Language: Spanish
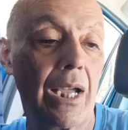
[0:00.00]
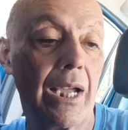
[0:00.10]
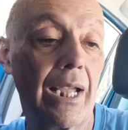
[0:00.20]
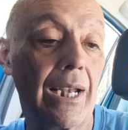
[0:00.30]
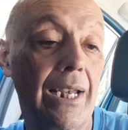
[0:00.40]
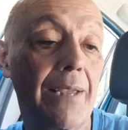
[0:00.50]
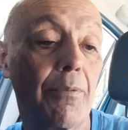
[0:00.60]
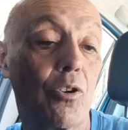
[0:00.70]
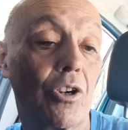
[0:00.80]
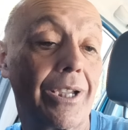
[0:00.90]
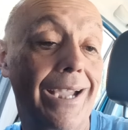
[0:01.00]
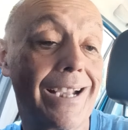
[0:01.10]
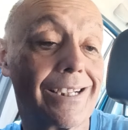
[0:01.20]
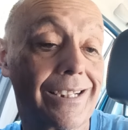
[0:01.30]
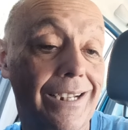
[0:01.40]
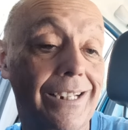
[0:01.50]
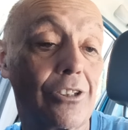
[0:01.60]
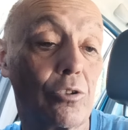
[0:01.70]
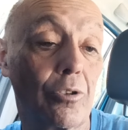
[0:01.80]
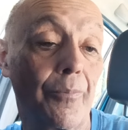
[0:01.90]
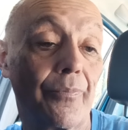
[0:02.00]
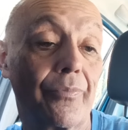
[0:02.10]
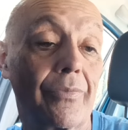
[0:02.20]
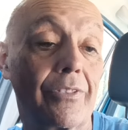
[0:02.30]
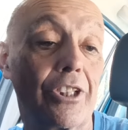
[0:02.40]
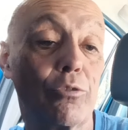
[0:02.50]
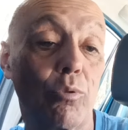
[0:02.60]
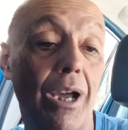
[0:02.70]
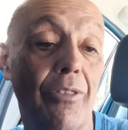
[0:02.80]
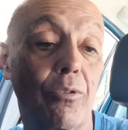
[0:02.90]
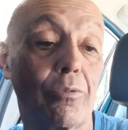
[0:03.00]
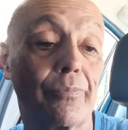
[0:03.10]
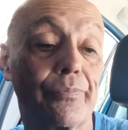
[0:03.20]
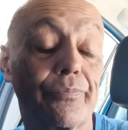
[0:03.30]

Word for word: El libro que ha escrito, titulado